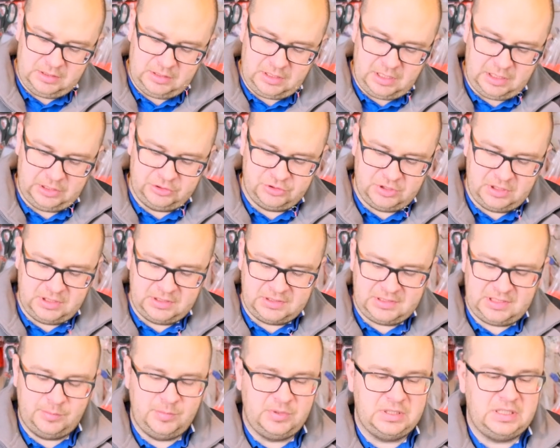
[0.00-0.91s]
Także
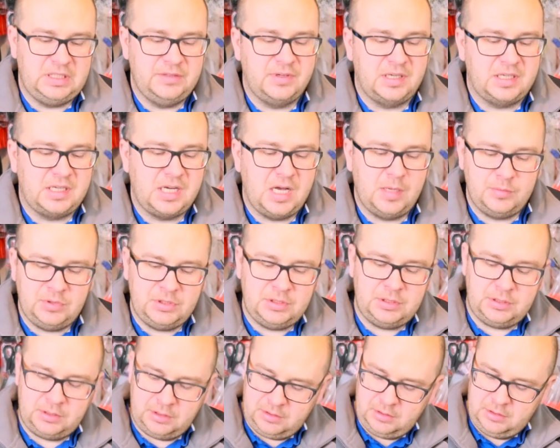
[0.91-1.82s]
z tymi
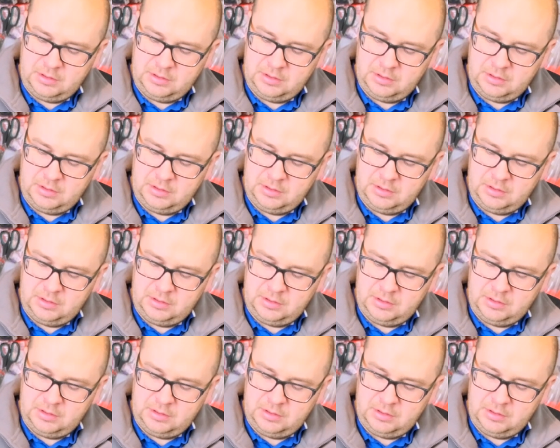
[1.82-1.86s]
kiwakami